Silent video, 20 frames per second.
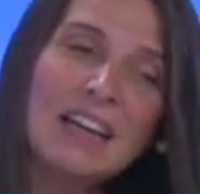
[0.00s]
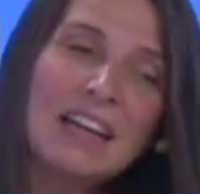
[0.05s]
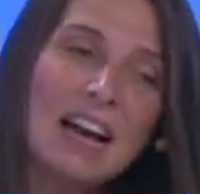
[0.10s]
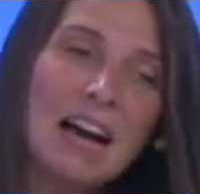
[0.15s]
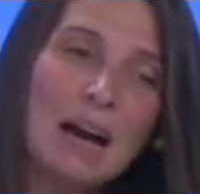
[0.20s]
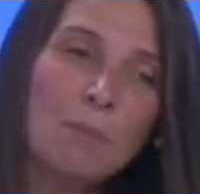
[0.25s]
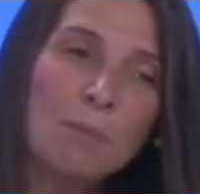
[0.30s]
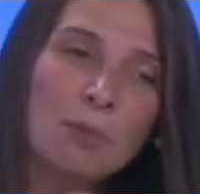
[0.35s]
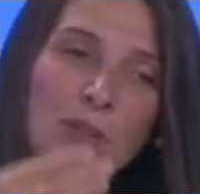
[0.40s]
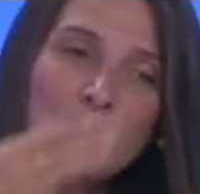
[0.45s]

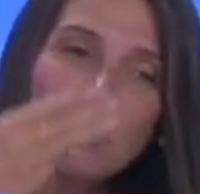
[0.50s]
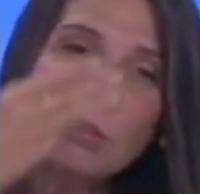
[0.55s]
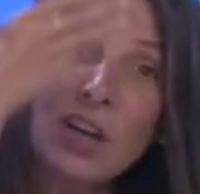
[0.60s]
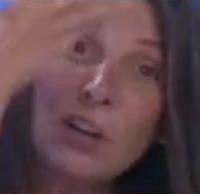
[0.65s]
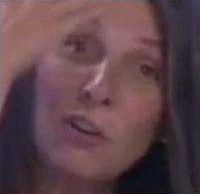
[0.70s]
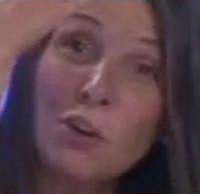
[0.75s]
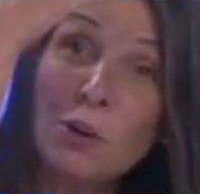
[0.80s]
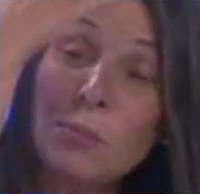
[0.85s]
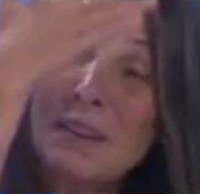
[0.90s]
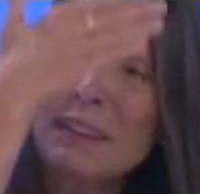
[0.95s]
han puesto una
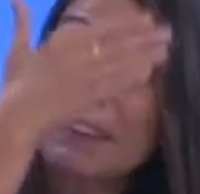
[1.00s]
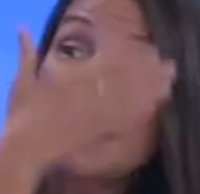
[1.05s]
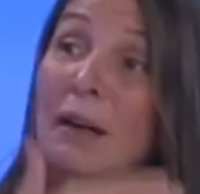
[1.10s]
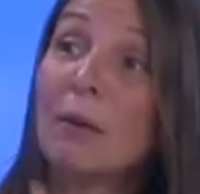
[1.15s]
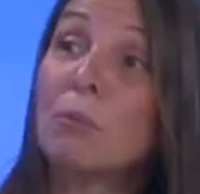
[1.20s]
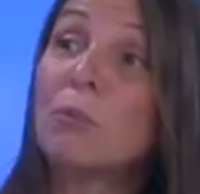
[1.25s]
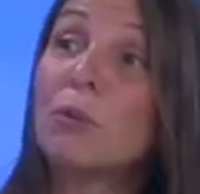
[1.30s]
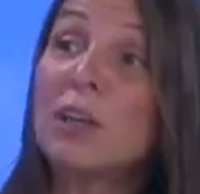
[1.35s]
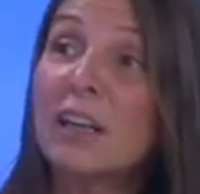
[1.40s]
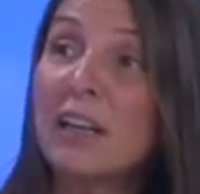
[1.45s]
normativa
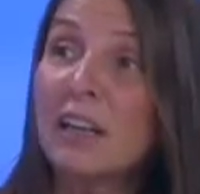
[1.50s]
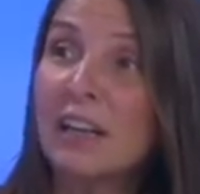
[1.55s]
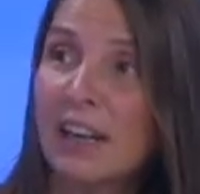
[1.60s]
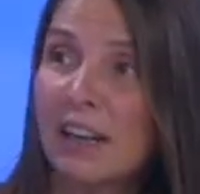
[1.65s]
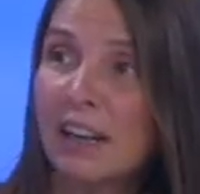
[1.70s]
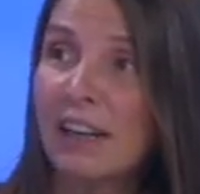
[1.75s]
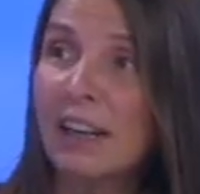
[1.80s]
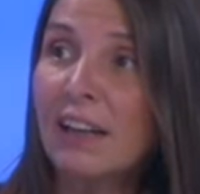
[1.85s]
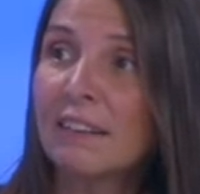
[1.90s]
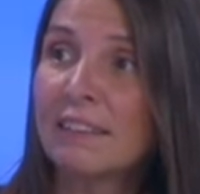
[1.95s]
muy
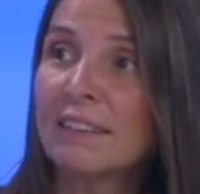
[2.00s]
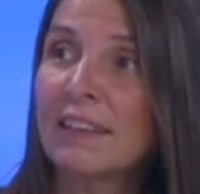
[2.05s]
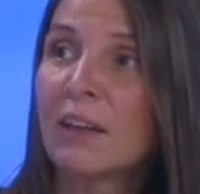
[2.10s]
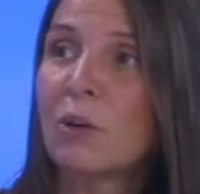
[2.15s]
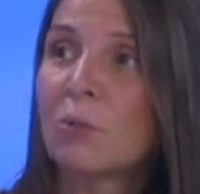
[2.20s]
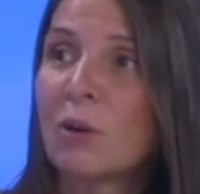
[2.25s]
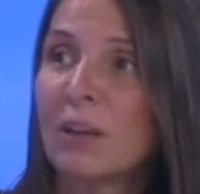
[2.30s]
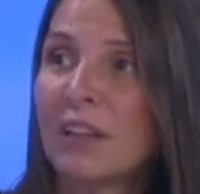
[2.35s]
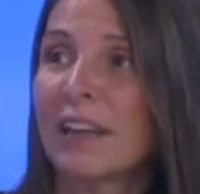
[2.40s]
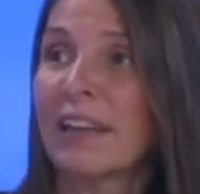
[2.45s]
clara de
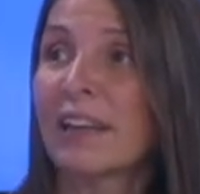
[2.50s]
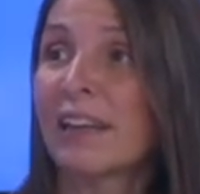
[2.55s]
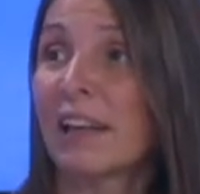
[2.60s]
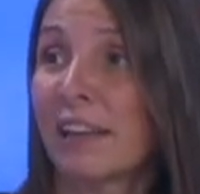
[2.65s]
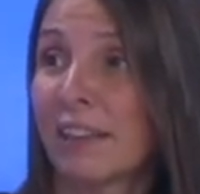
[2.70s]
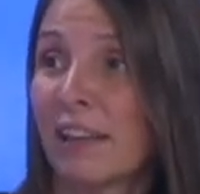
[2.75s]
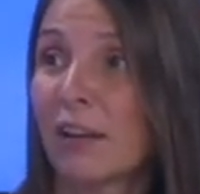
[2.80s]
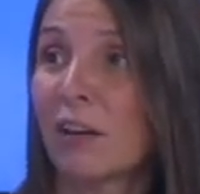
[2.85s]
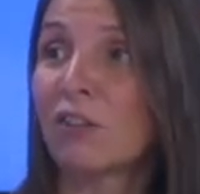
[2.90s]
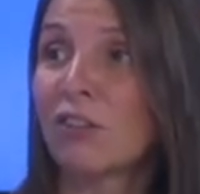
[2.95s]
cómo que hay que
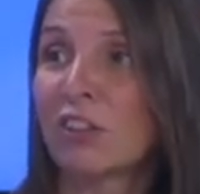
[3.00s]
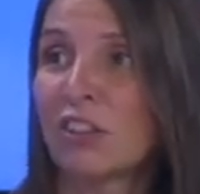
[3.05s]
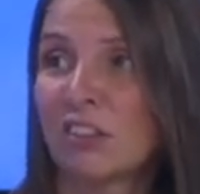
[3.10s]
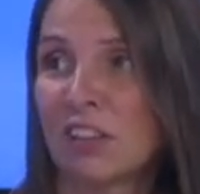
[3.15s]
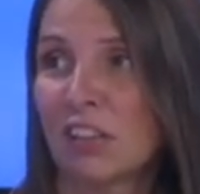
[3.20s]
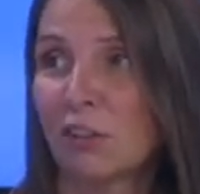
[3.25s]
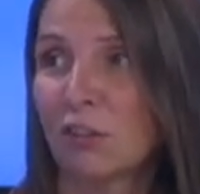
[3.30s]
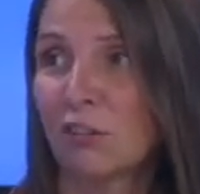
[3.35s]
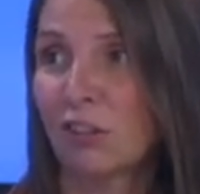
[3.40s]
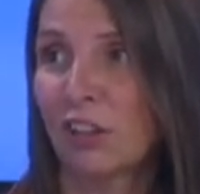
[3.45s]
hacer los
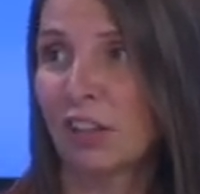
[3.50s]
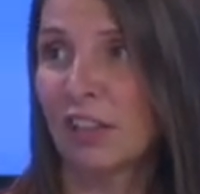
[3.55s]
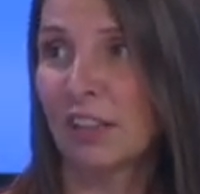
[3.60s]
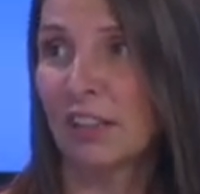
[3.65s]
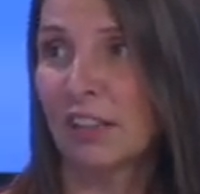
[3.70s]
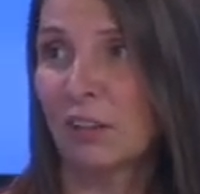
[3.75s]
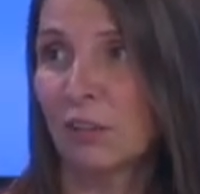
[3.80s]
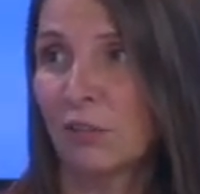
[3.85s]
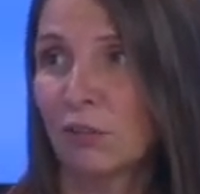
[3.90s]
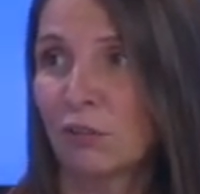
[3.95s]
ensayos
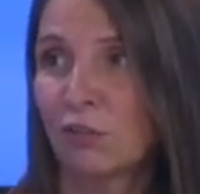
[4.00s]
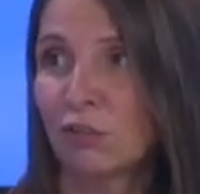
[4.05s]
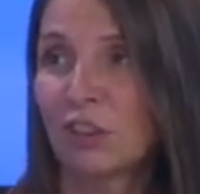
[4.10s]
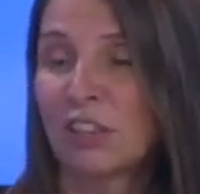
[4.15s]
clínicos